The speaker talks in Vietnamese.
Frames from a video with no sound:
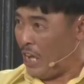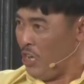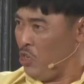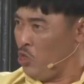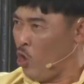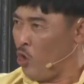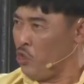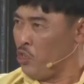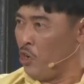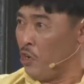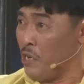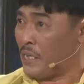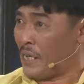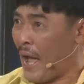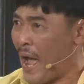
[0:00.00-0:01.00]
cháy do
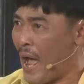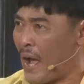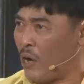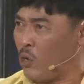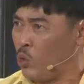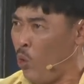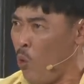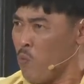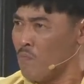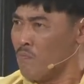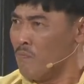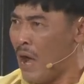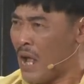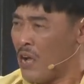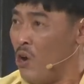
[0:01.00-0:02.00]
những ca khúc
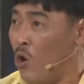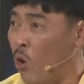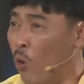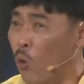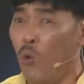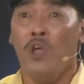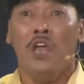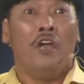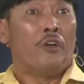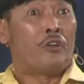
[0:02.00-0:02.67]
bất hủ